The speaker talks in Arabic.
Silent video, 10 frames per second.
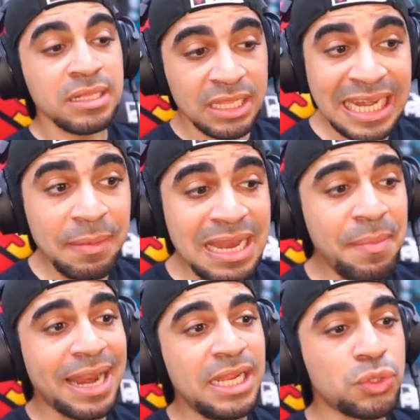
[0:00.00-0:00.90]
تدريب
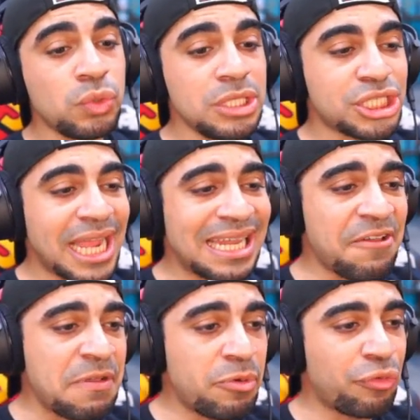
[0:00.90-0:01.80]
اللعبه راح يكون ان شاء
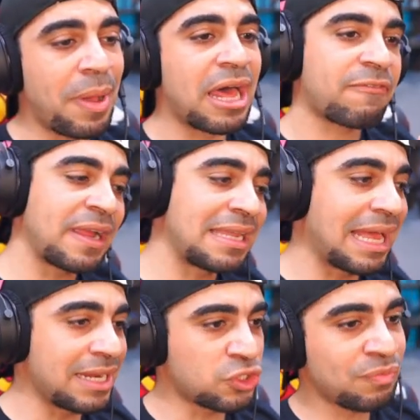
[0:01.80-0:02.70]
الله في مضمار فيلا
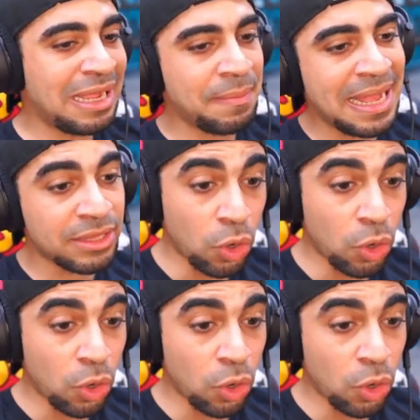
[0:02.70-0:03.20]
خلينا نشوف مع بعض